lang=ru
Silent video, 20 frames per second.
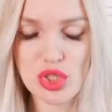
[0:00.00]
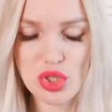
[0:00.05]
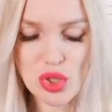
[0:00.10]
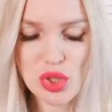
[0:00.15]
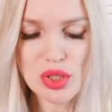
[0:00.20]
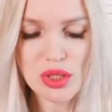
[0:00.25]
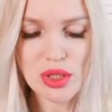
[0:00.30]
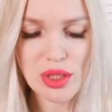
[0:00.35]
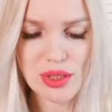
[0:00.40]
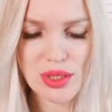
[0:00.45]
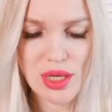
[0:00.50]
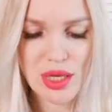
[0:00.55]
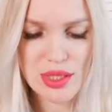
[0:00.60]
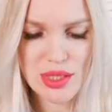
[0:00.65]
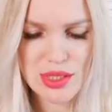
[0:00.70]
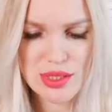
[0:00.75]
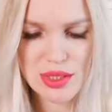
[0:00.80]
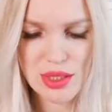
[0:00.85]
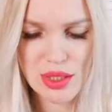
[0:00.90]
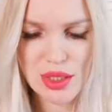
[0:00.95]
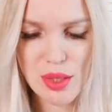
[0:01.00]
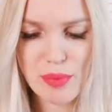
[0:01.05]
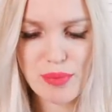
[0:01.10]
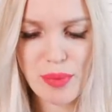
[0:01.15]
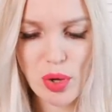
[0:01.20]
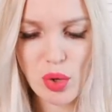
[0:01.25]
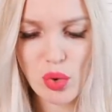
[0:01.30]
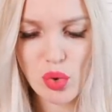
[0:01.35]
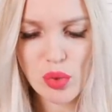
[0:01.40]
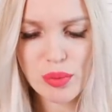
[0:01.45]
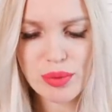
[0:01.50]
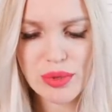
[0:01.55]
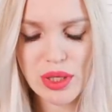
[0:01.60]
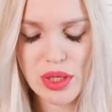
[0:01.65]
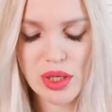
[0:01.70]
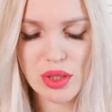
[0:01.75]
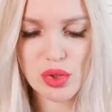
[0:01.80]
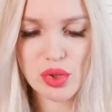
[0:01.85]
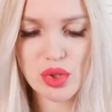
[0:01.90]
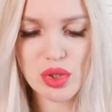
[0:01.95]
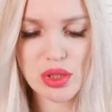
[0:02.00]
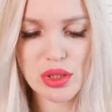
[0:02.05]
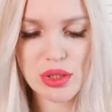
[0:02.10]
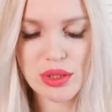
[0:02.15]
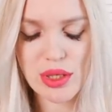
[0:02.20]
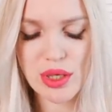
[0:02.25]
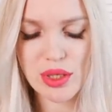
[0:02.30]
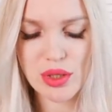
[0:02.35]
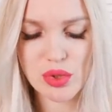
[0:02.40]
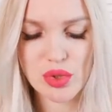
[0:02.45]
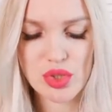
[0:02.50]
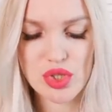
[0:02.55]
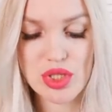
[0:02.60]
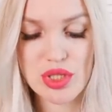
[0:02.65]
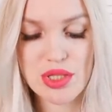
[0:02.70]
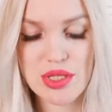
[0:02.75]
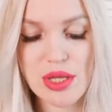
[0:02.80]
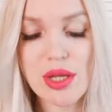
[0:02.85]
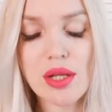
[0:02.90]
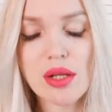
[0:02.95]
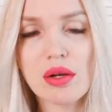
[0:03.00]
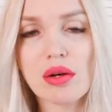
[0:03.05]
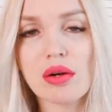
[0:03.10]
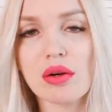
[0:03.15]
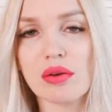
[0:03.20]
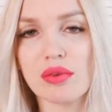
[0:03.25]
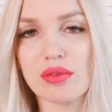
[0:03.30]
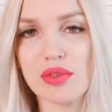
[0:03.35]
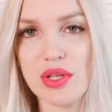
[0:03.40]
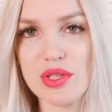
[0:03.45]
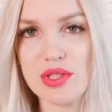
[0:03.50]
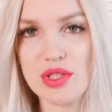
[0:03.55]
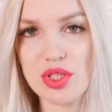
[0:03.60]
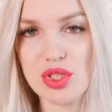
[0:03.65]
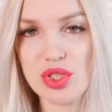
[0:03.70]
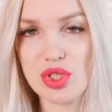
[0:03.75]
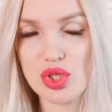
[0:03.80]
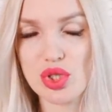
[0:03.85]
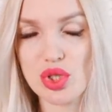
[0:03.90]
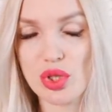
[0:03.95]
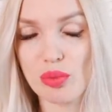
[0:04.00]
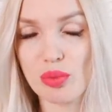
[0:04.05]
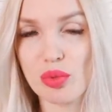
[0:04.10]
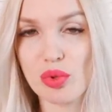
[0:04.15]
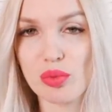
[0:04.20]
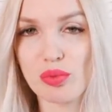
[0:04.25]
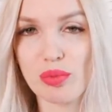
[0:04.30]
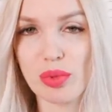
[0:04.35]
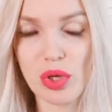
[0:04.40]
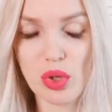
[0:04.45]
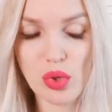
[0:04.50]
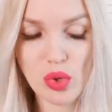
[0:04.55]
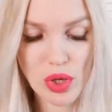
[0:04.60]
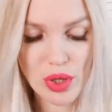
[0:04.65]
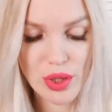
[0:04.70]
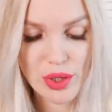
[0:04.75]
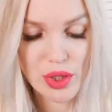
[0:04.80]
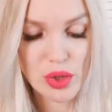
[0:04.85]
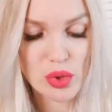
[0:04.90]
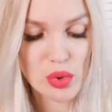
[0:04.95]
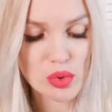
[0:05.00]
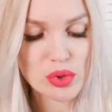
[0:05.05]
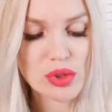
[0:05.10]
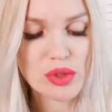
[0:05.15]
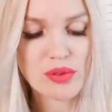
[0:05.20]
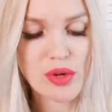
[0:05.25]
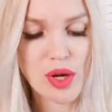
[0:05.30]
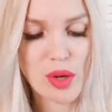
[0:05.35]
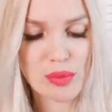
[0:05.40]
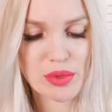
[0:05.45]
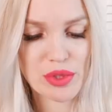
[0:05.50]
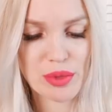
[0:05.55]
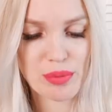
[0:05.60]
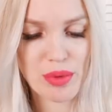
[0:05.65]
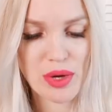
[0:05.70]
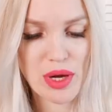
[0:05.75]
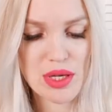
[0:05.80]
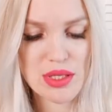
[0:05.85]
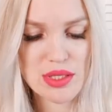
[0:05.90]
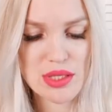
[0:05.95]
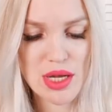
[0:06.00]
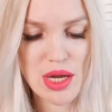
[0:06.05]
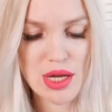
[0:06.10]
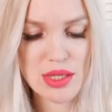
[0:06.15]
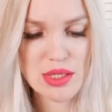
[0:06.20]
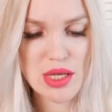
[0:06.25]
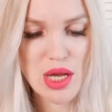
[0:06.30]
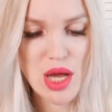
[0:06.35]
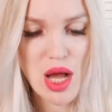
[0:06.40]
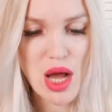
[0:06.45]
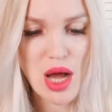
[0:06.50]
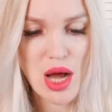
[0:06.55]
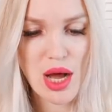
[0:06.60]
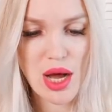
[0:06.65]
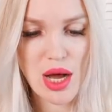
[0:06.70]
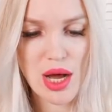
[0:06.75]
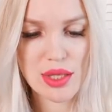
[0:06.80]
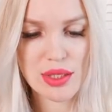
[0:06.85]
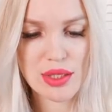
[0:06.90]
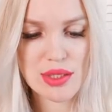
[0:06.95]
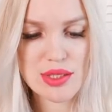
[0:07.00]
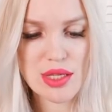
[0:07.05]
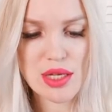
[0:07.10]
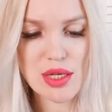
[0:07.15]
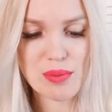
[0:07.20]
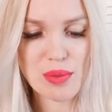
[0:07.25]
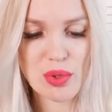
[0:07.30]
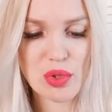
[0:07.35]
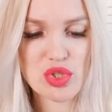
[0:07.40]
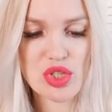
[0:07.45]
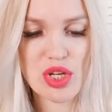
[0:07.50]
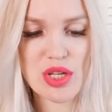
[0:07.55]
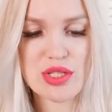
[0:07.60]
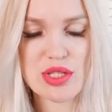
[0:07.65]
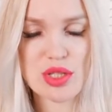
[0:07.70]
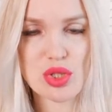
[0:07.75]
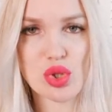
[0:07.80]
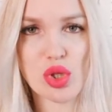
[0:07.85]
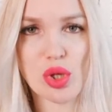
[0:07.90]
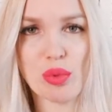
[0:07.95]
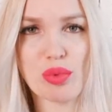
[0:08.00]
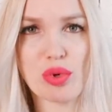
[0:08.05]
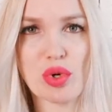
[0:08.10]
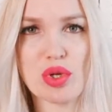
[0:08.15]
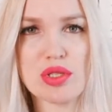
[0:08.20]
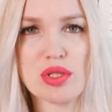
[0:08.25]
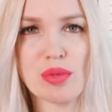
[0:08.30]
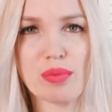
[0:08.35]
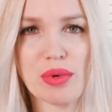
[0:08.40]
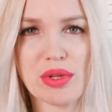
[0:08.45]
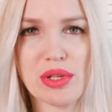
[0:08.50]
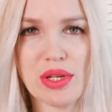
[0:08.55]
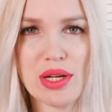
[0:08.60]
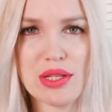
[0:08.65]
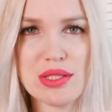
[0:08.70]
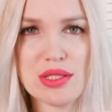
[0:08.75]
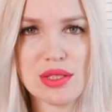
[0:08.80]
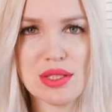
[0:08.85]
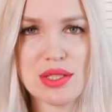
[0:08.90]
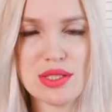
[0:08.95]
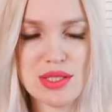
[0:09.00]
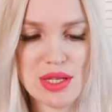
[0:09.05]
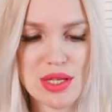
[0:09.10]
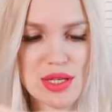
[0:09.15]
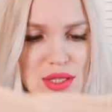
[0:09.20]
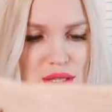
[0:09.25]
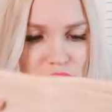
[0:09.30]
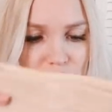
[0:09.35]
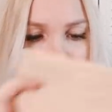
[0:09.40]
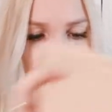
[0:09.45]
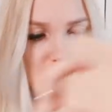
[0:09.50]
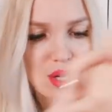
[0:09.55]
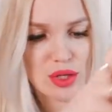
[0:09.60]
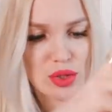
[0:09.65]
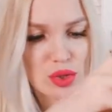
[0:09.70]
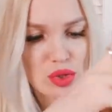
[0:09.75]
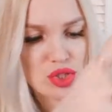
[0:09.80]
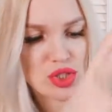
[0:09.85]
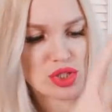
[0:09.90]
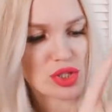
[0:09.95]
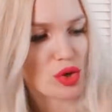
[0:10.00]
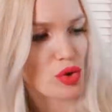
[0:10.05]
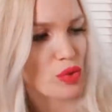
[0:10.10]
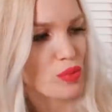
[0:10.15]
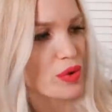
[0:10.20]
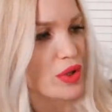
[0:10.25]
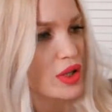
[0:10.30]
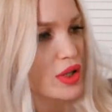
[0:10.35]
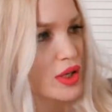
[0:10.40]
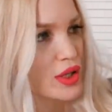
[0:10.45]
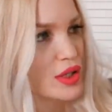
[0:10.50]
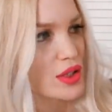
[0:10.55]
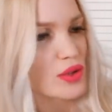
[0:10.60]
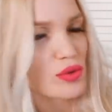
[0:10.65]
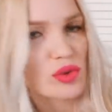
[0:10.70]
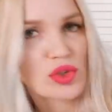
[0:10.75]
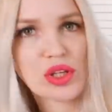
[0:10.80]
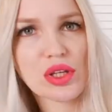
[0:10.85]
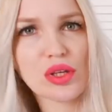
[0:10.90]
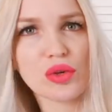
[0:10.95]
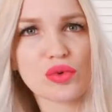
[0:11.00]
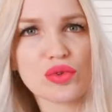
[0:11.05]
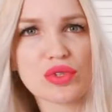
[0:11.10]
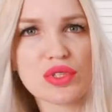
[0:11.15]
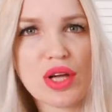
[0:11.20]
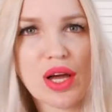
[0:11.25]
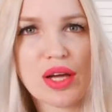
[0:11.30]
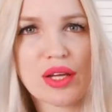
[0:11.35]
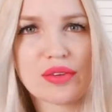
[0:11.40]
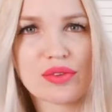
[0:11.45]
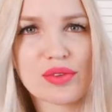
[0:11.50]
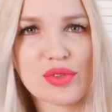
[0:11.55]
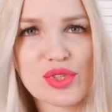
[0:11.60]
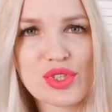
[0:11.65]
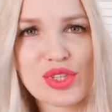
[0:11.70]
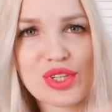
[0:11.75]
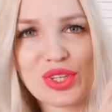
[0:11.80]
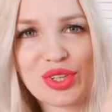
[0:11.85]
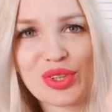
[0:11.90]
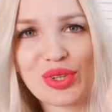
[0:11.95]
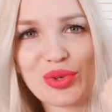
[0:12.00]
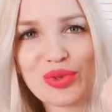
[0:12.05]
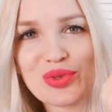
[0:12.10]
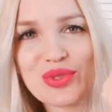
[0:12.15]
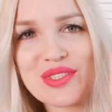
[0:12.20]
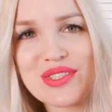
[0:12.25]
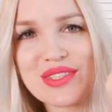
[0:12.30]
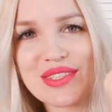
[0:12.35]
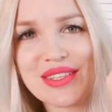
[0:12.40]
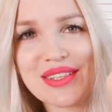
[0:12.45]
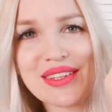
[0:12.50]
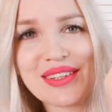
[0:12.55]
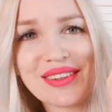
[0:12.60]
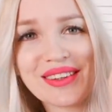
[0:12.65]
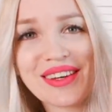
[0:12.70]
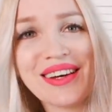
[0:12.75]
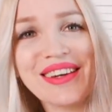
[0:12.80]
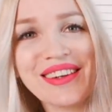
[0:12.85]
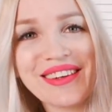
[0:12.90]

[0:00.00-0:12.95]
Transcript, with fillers: Еще иногда есть такие покупки, которые я, короче, делаю в надежде, что будет прикольно и круто вам это показать, а на деле получается, что я просто потратила деньги. Короче, я купила какие-то вот такие утягивающие трусы.